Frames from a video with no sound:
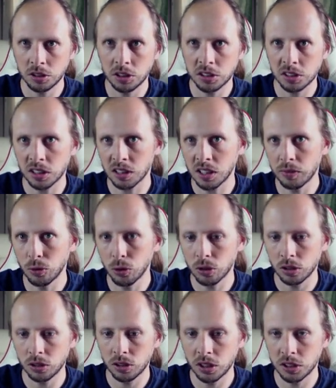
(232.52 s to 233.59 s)

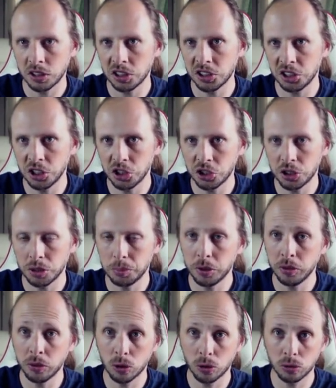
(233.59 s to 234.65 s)
Единственная оговорка, я
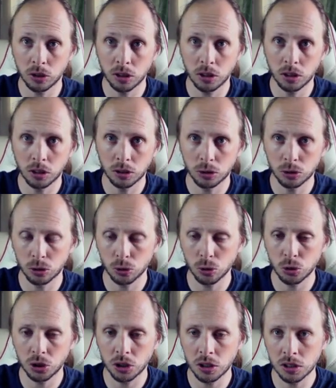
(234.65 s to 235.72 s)
частично перевел
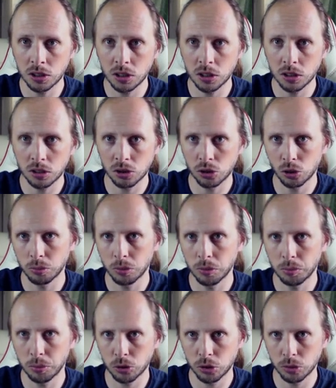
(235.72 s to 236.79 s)
на русский
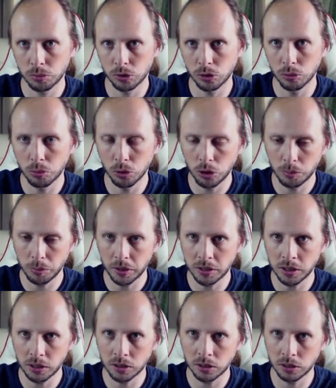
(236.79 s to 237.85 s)
язык, чтобы просто
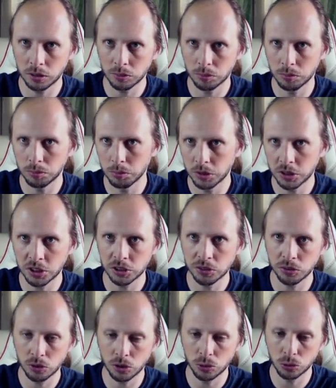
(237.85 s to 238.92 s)
было более
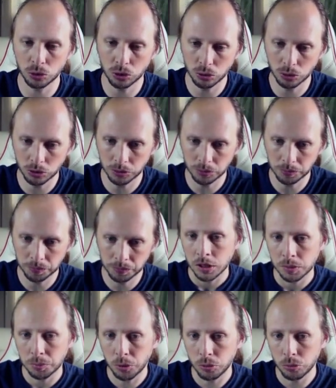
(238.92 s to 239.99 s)
понятно большинству
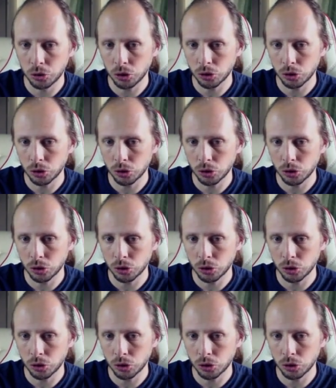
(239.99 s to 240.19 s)
аудитории.